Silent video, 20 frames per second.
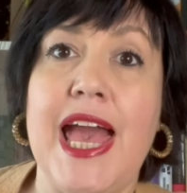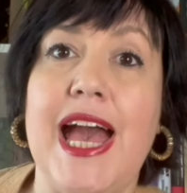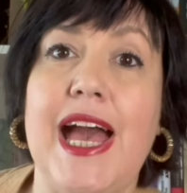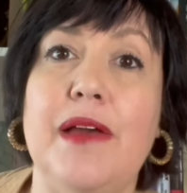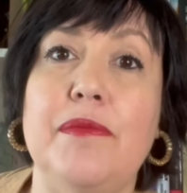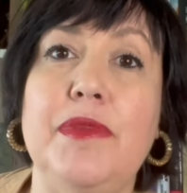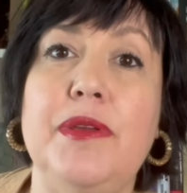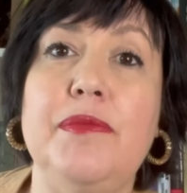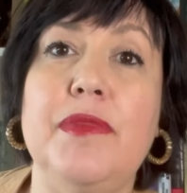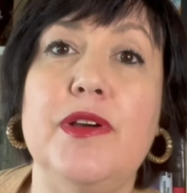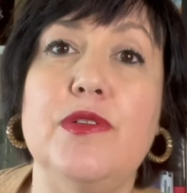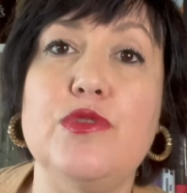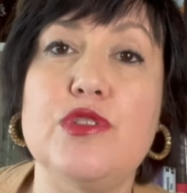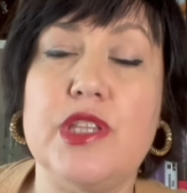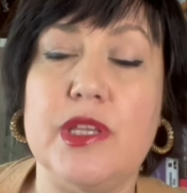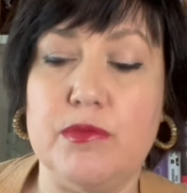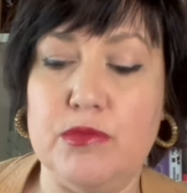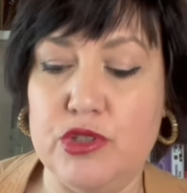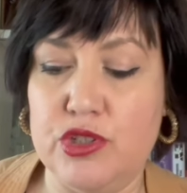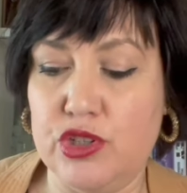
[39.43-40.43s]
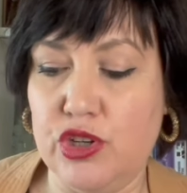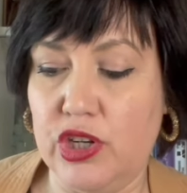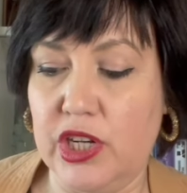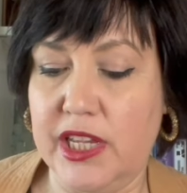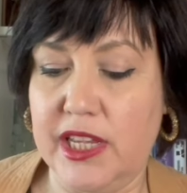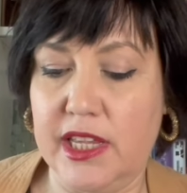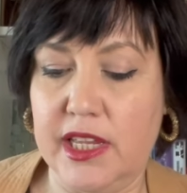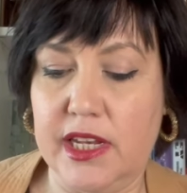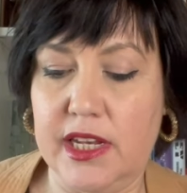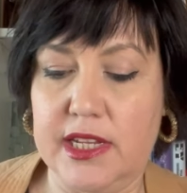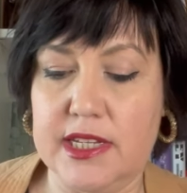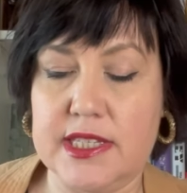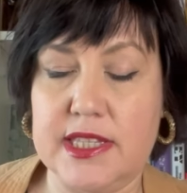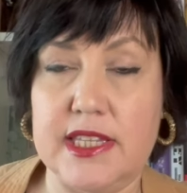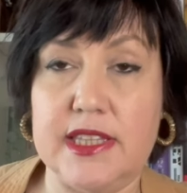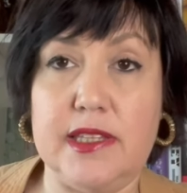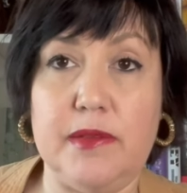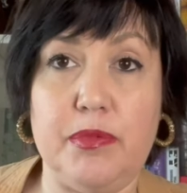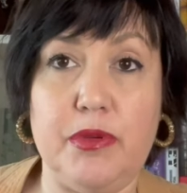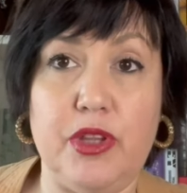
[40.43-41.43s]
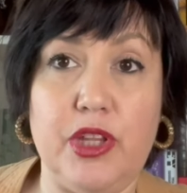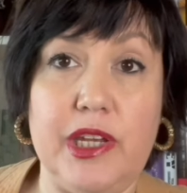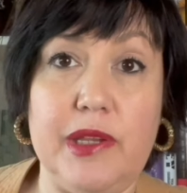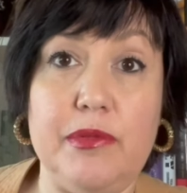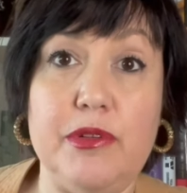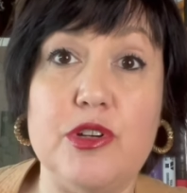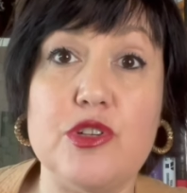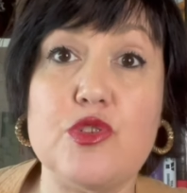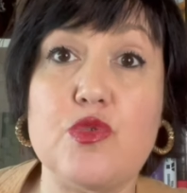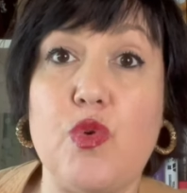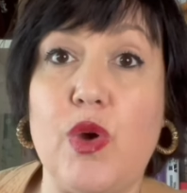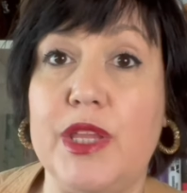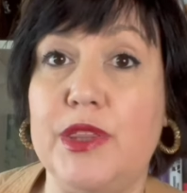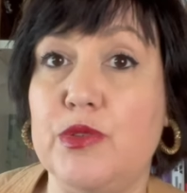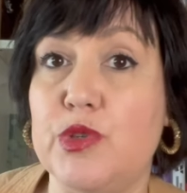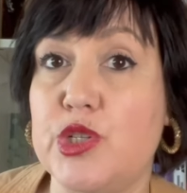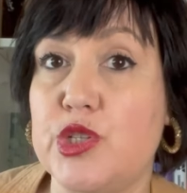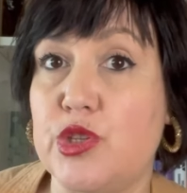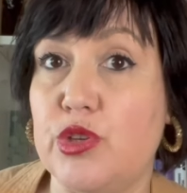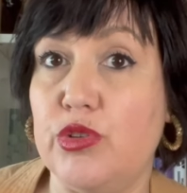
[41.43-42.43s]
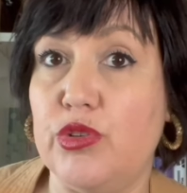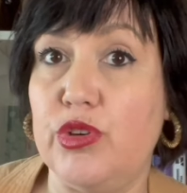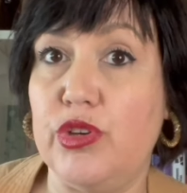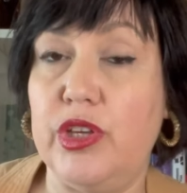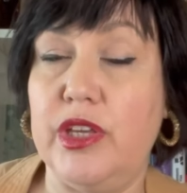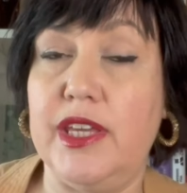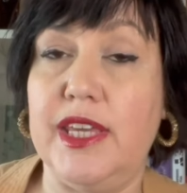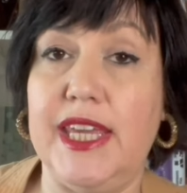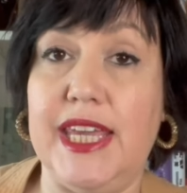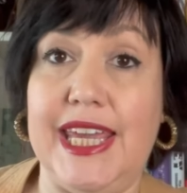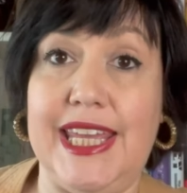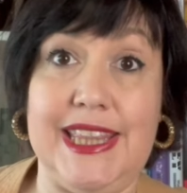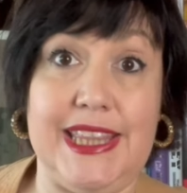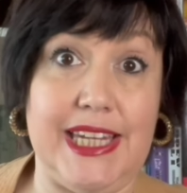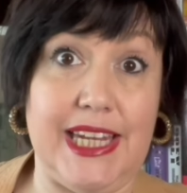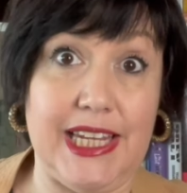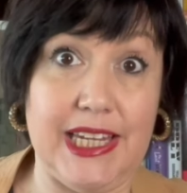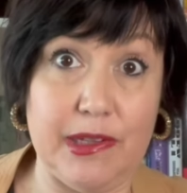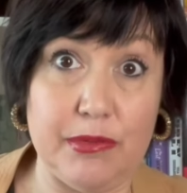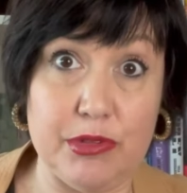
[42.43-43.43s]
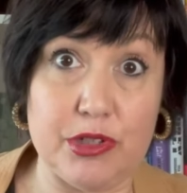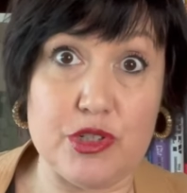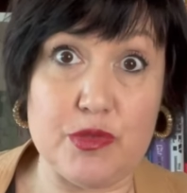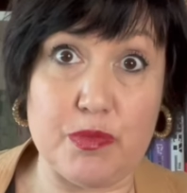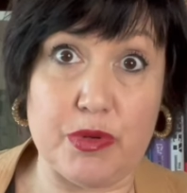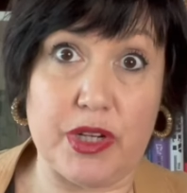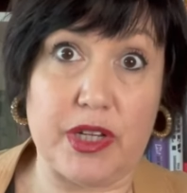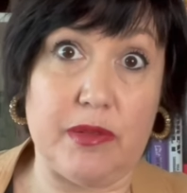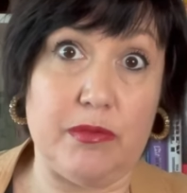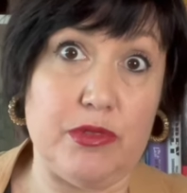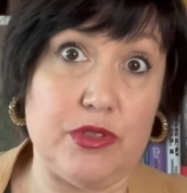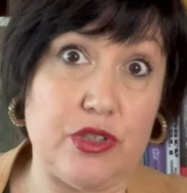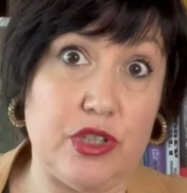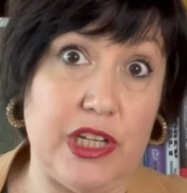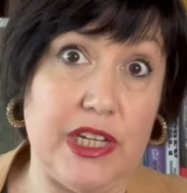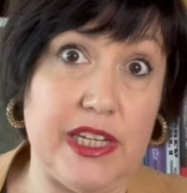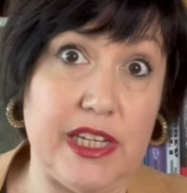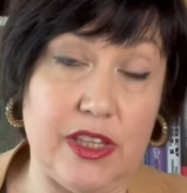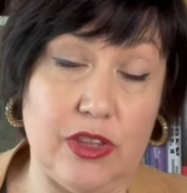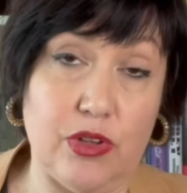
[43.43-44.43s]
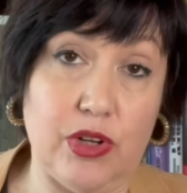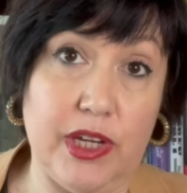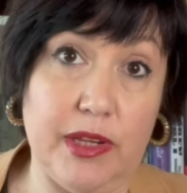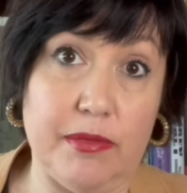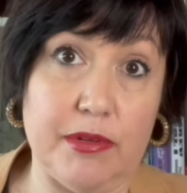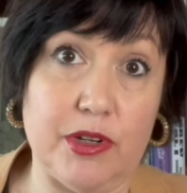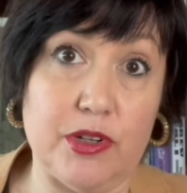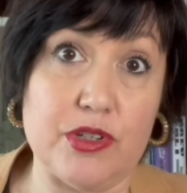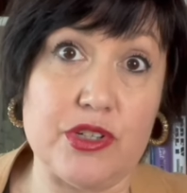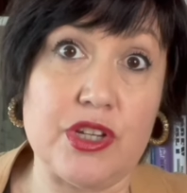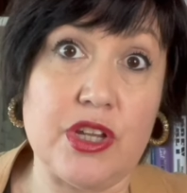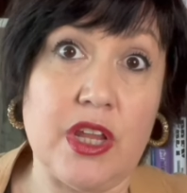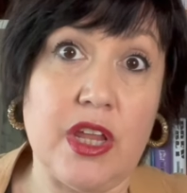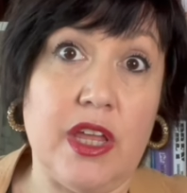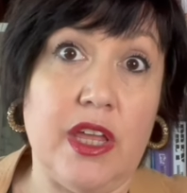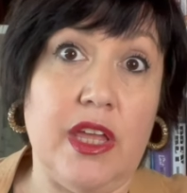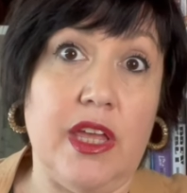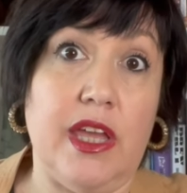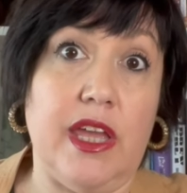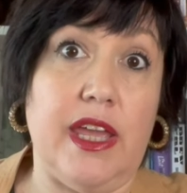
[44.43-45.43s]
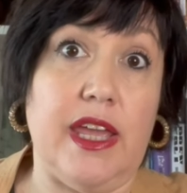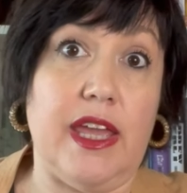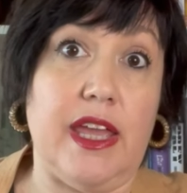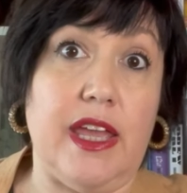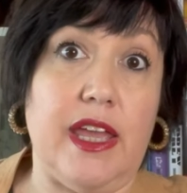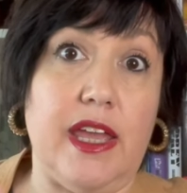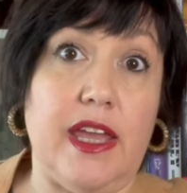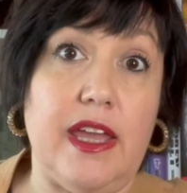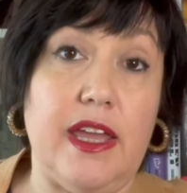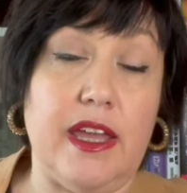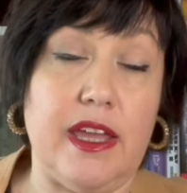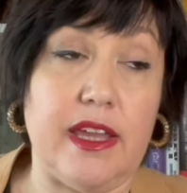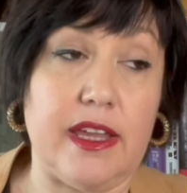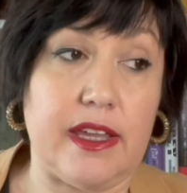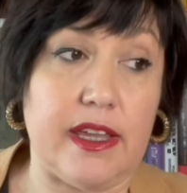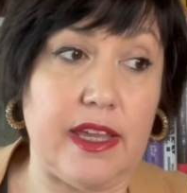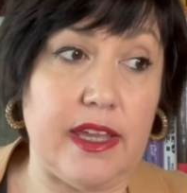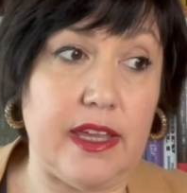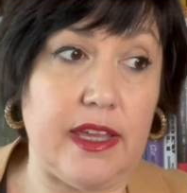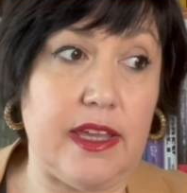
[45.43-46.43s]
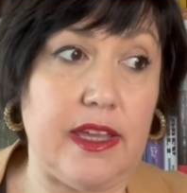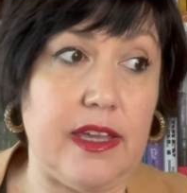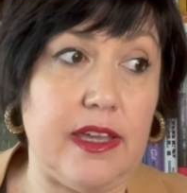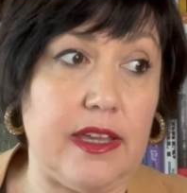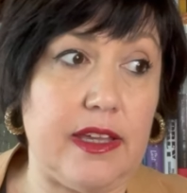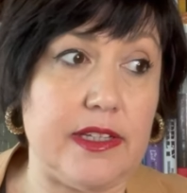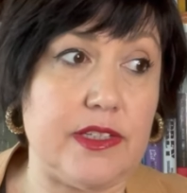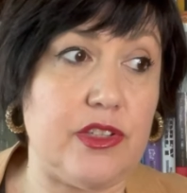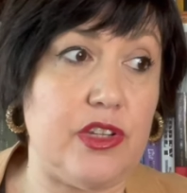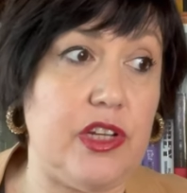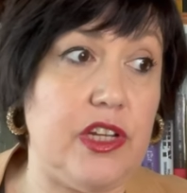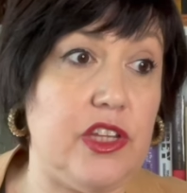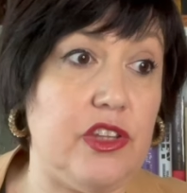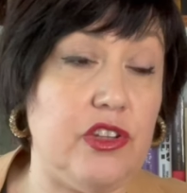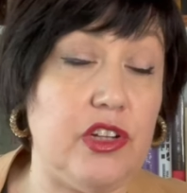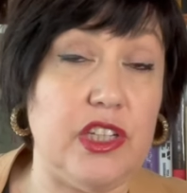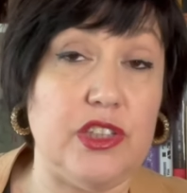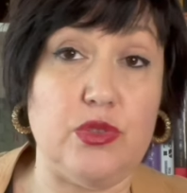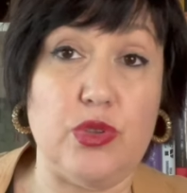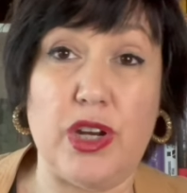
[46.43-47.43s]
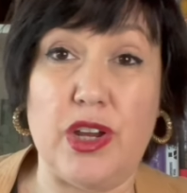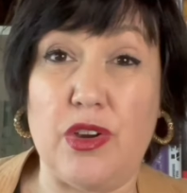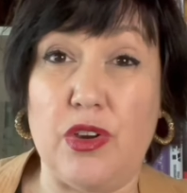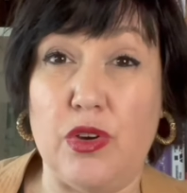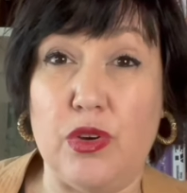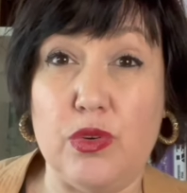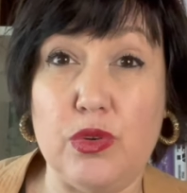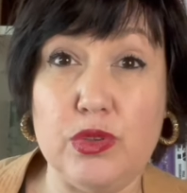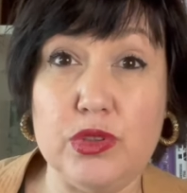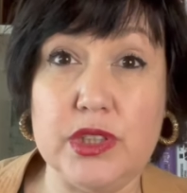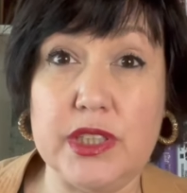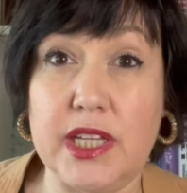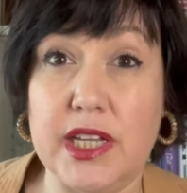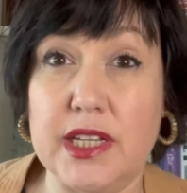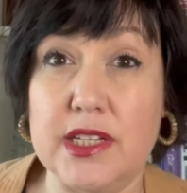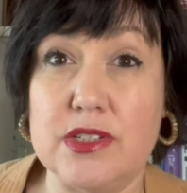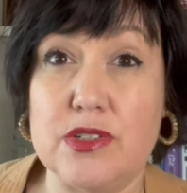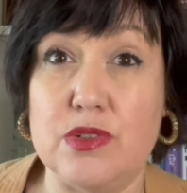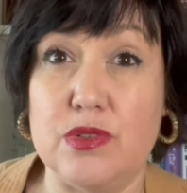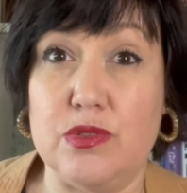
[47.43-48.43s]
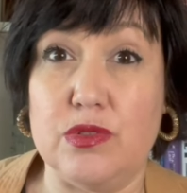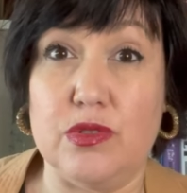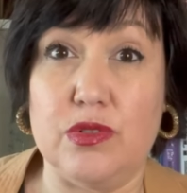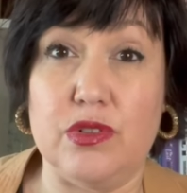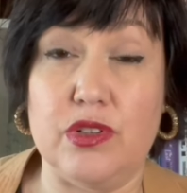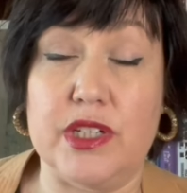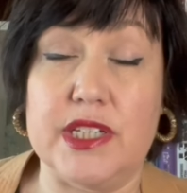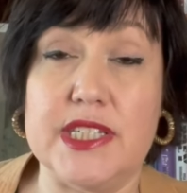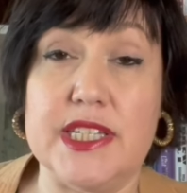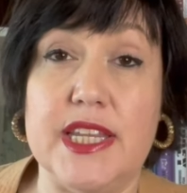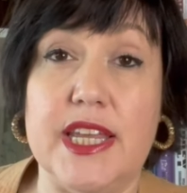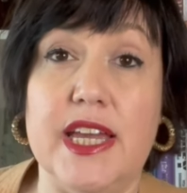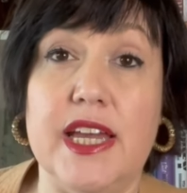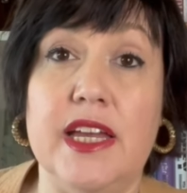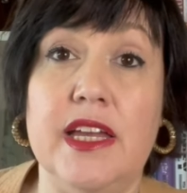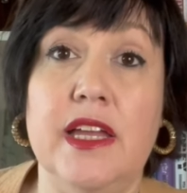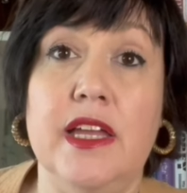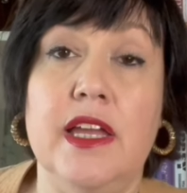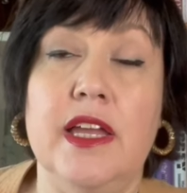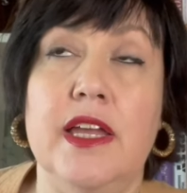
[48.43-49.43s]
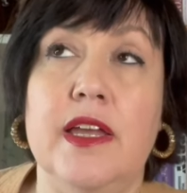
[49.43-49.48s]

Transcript: A mí me gusta mucho leer este tipo de libros cuando estoy entre libros, por ejemplo estoy leyendo libros eh, que, estoy leyendo lecturas conjuntas o lo que sea.